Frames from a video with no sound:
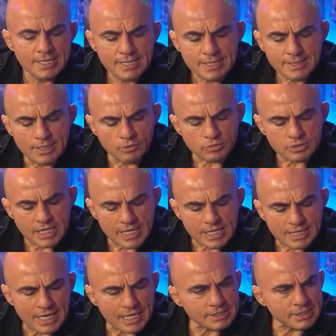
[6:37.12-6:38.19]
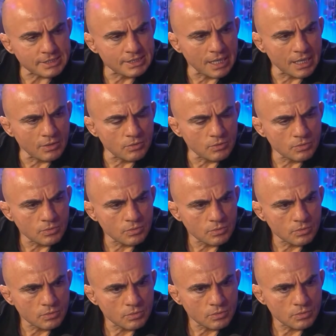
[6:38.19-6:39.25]
não tem gratidão
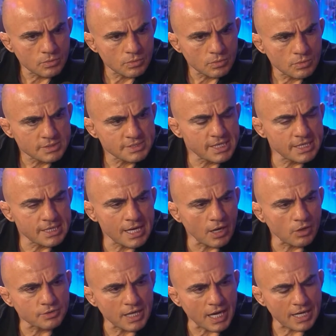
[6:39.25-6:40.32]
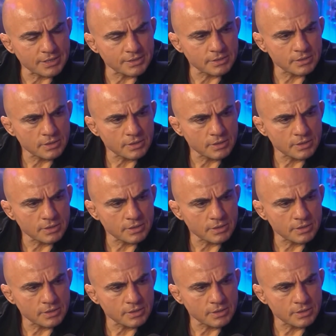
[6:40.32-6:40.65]
sem lealdade.